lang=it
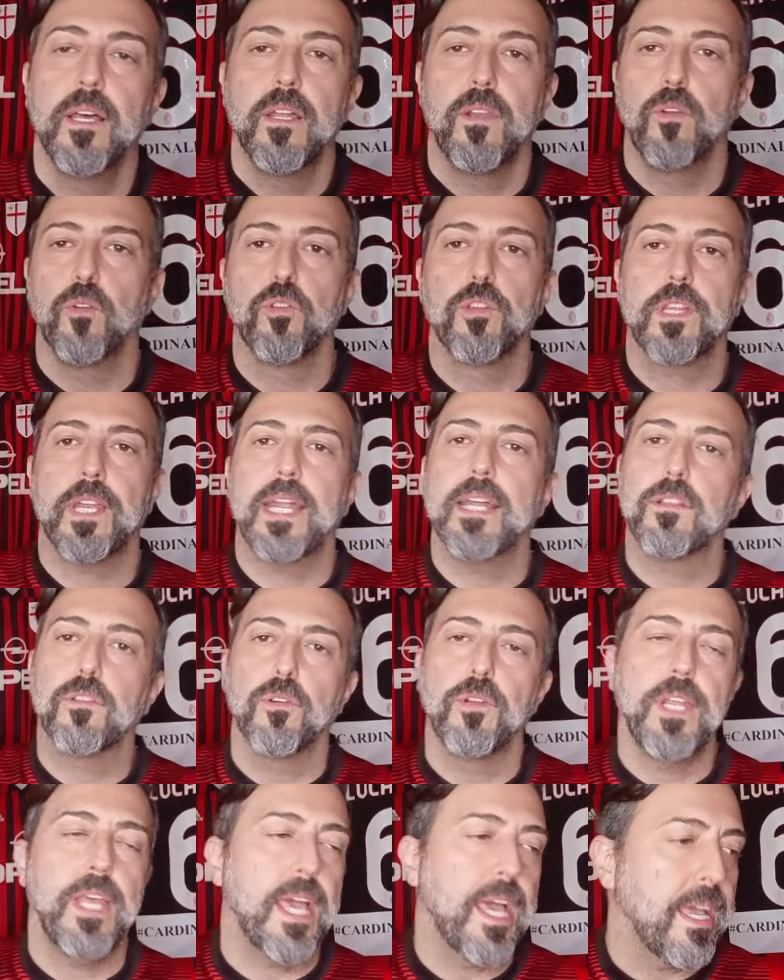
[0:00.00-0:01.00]
non
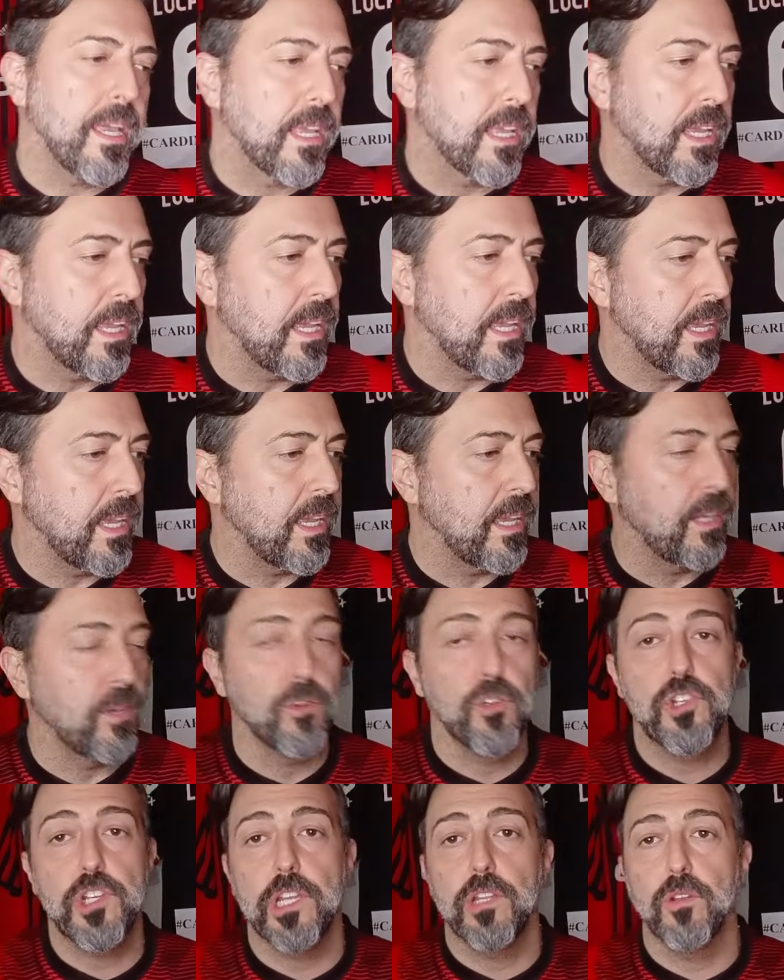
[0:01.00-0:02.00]
tratto neanche,
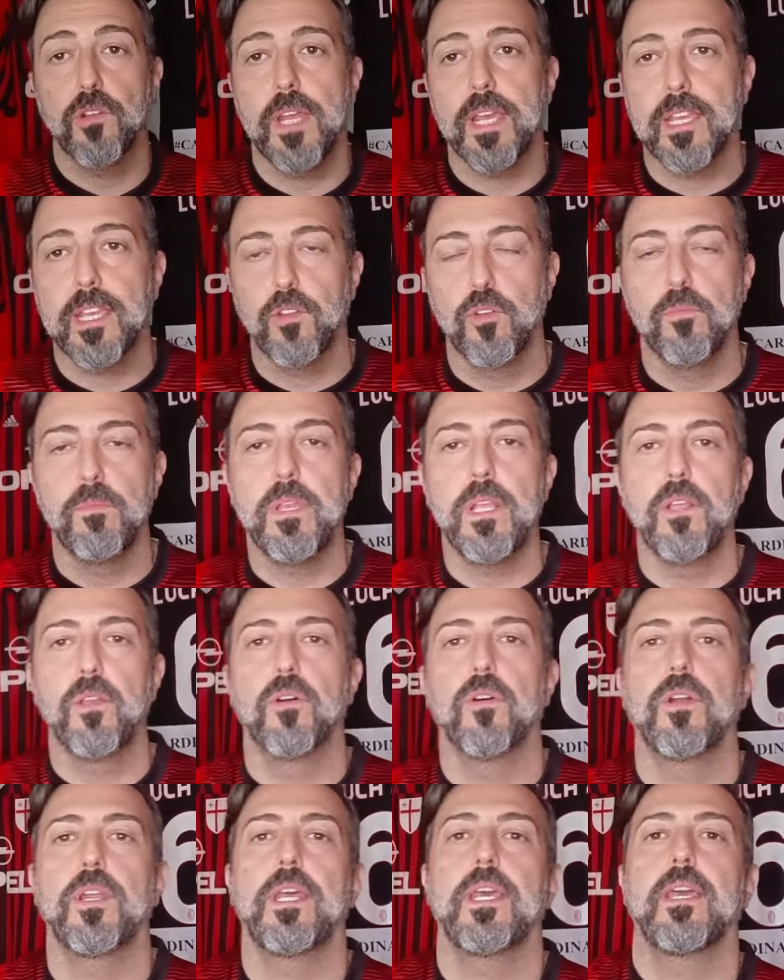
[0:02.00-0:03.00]
non scendo neanche di un
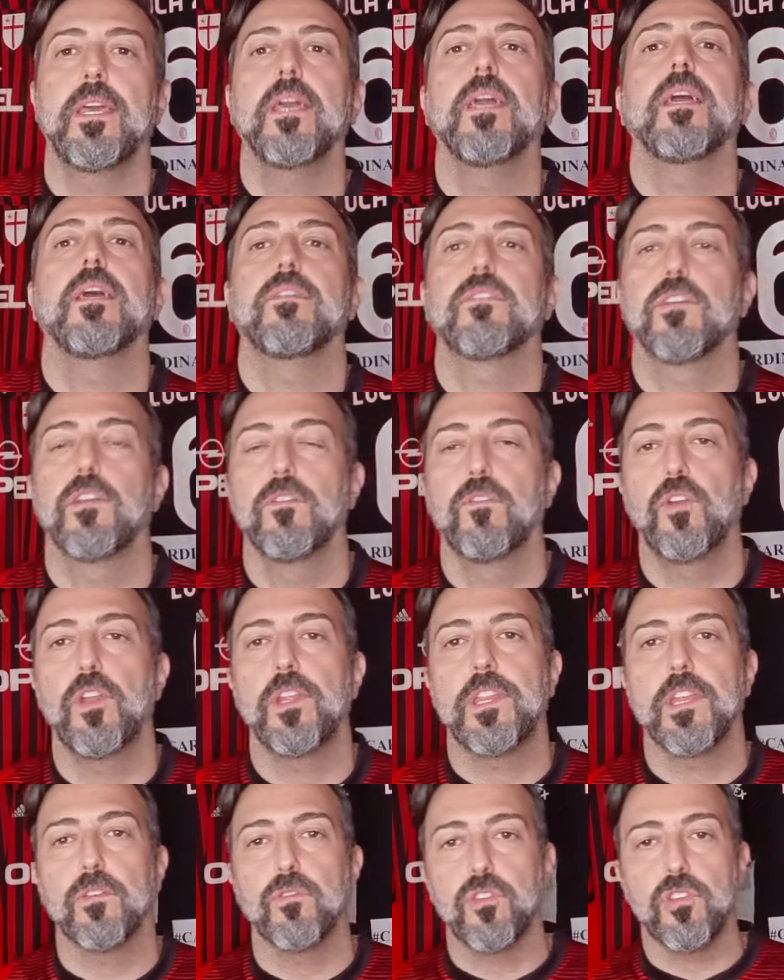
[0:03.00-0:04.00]
milione e se lo
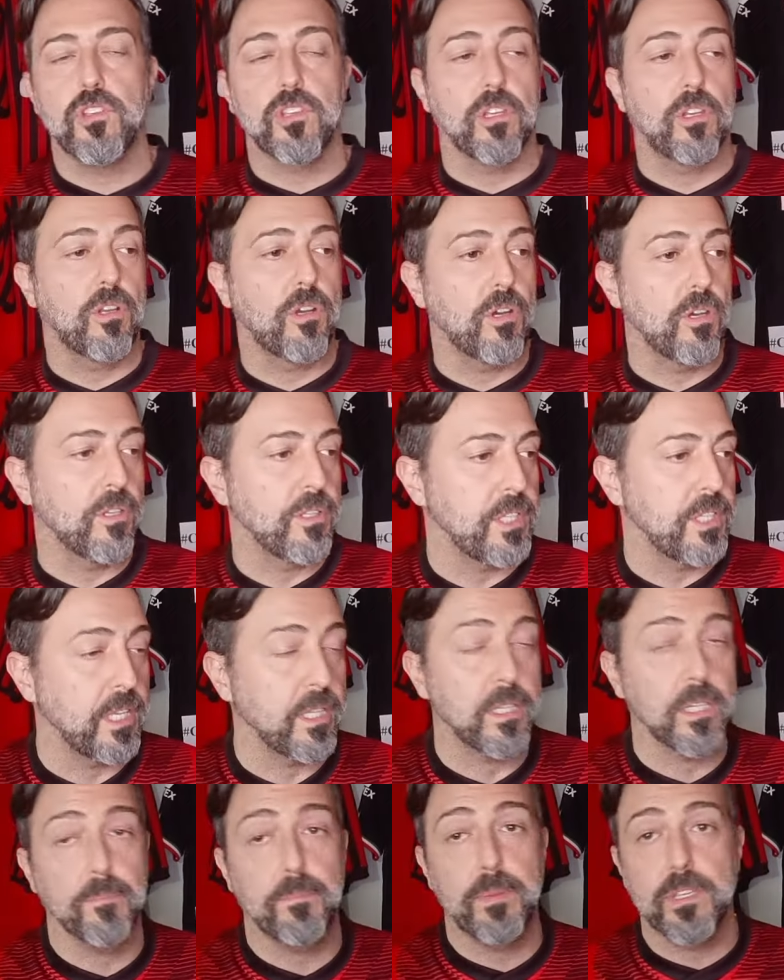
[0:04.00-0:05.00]
volete così, se no
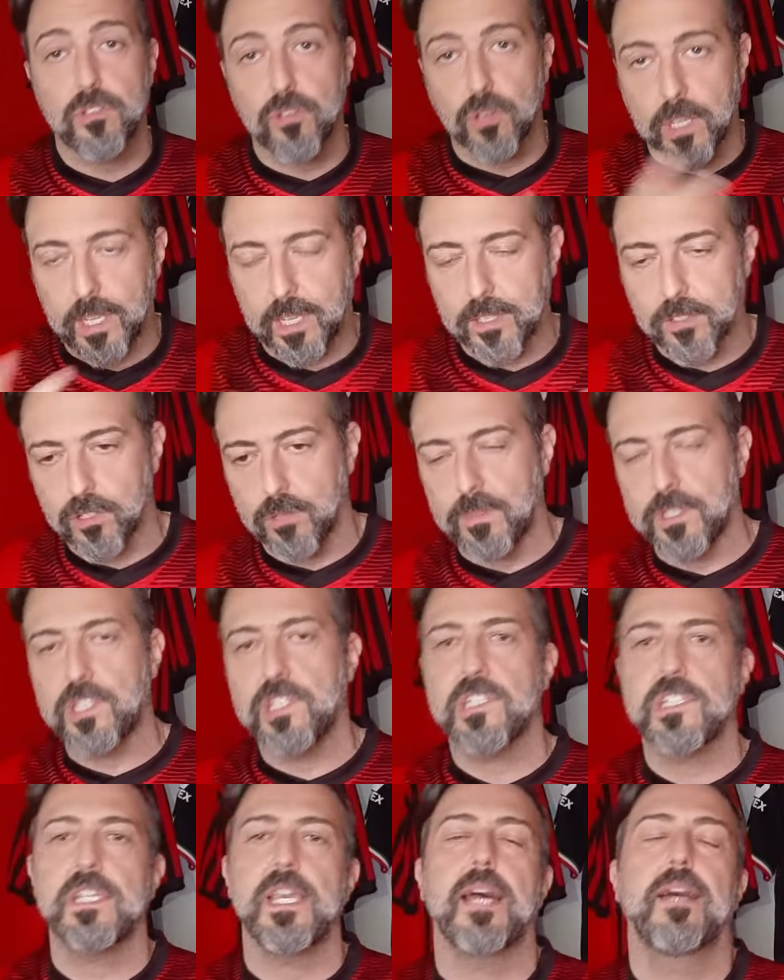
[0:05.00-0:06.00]
niente, penso che insomma
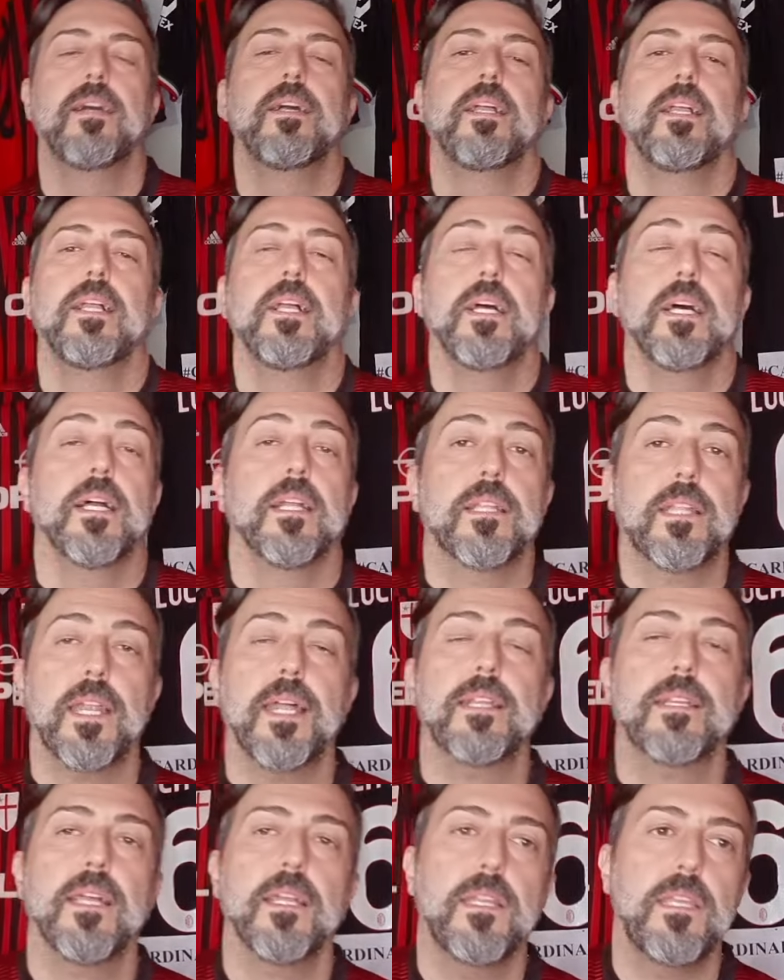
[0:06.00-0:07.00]
ci sia
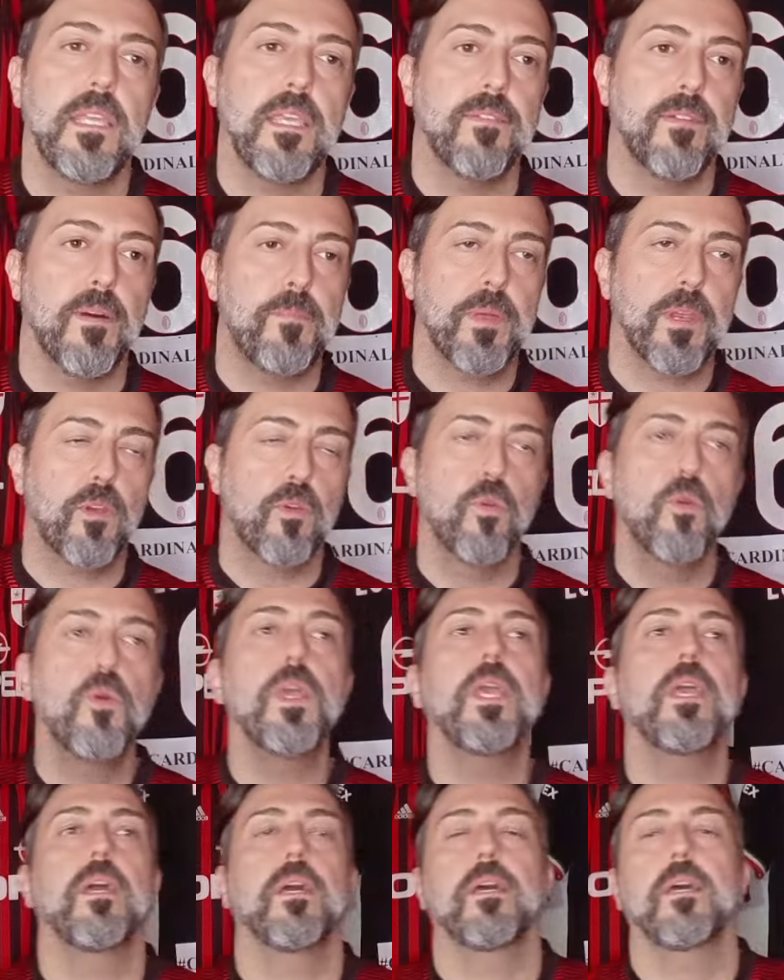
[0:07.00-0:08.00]
trattativa, per
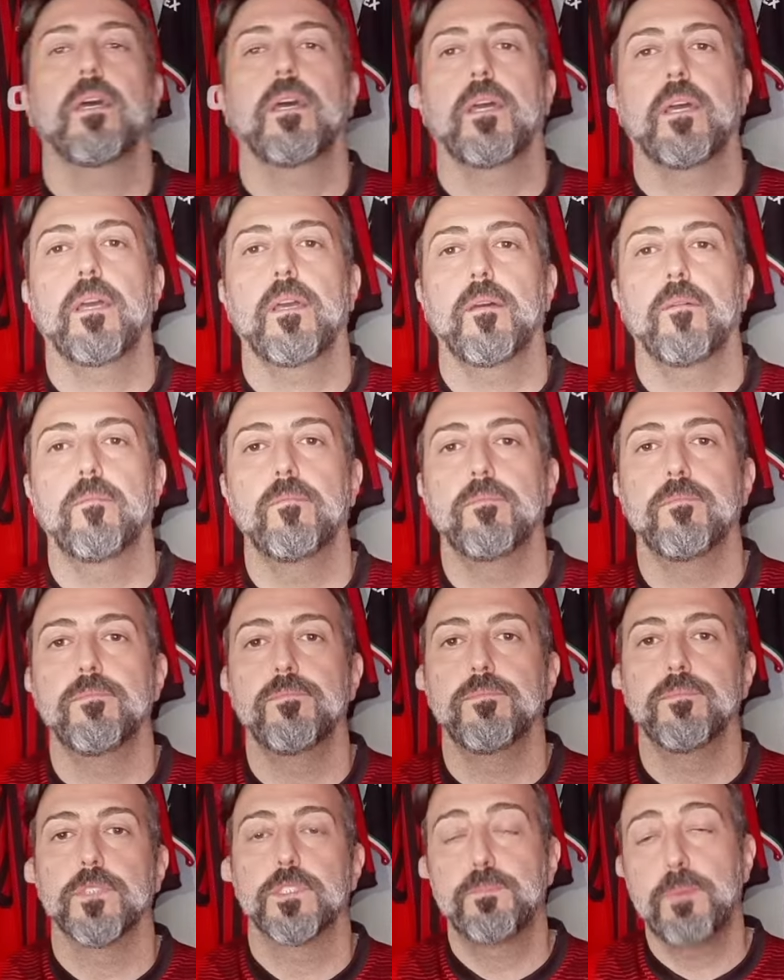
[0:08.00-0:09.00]
cui
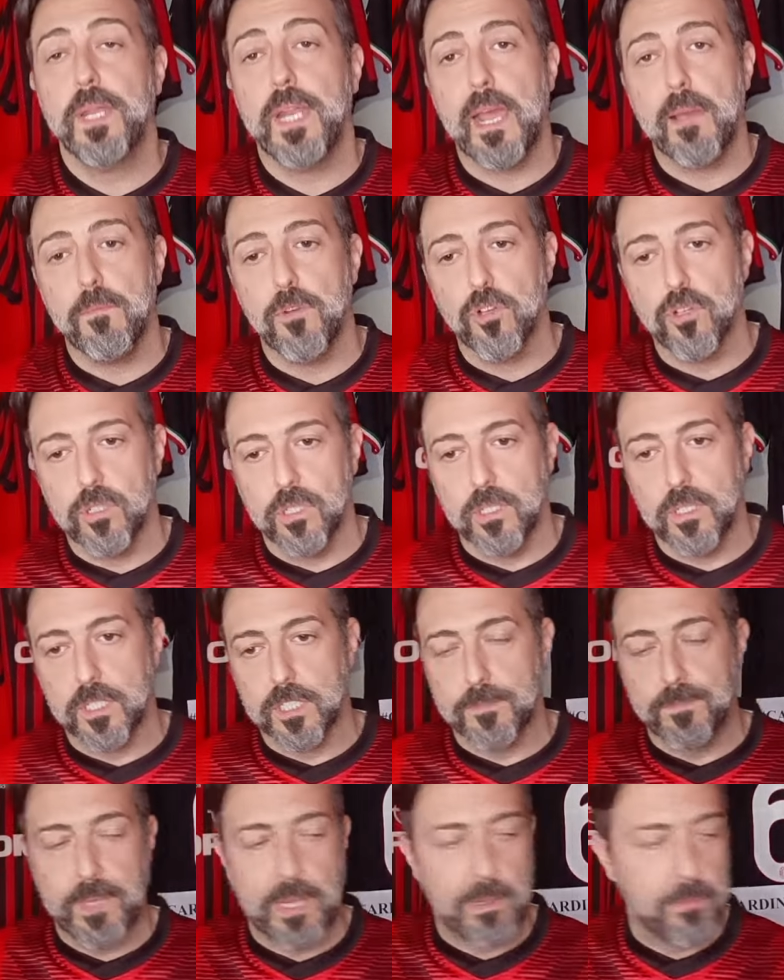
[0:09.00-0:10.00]
ehm, speriamo, eh,
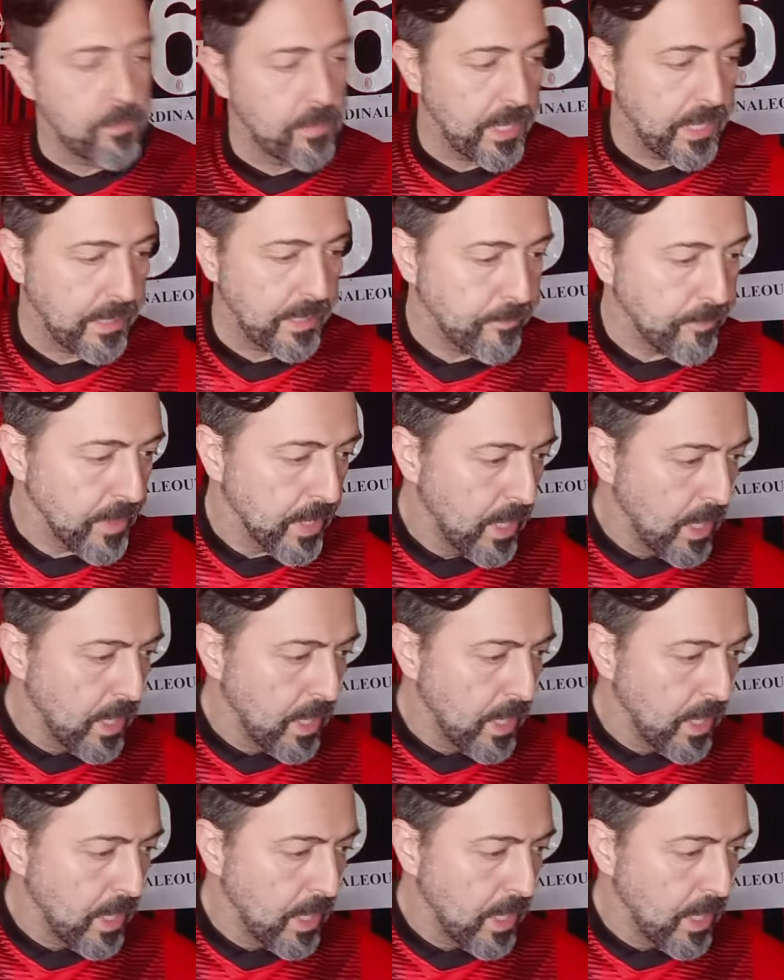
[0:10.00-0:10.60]
speriamo bene.